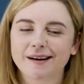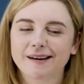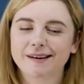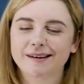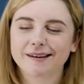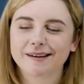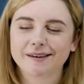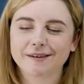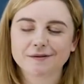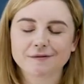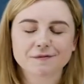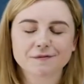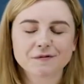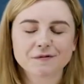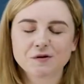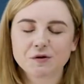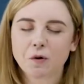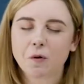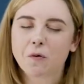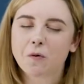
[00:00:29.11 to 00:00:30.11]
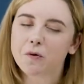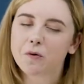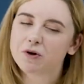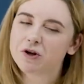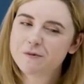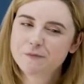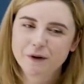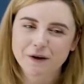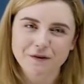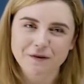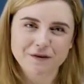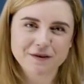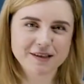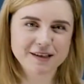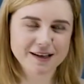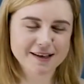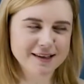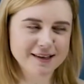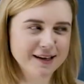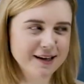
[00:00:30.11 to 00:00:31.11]
А, все очень
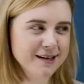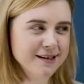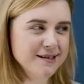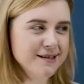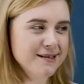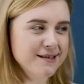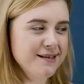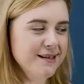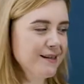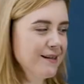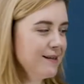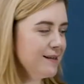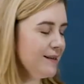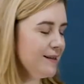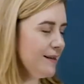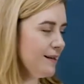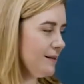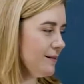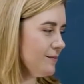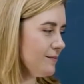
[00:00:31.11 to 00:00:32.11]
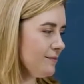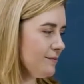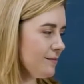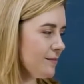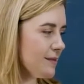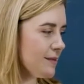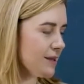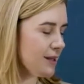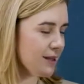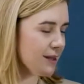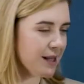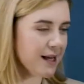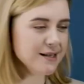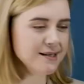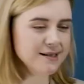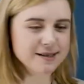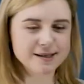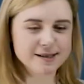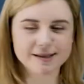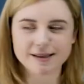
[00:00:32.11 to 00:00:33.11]
профессионально, сделано
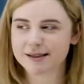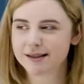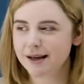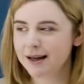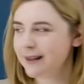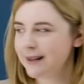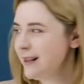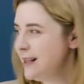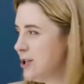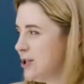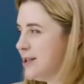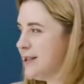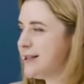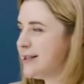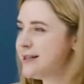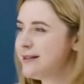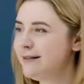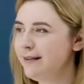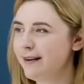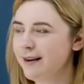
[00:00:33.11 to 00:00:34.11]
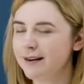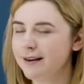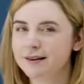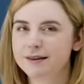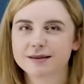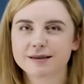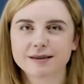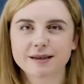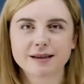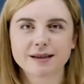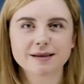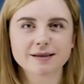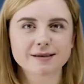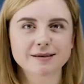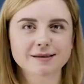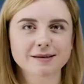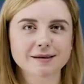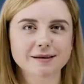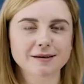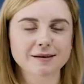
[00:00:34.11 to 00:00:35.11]
классно, здесь отличный свет,
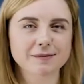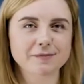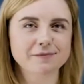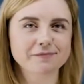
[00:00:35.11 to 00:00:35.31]
здесь э,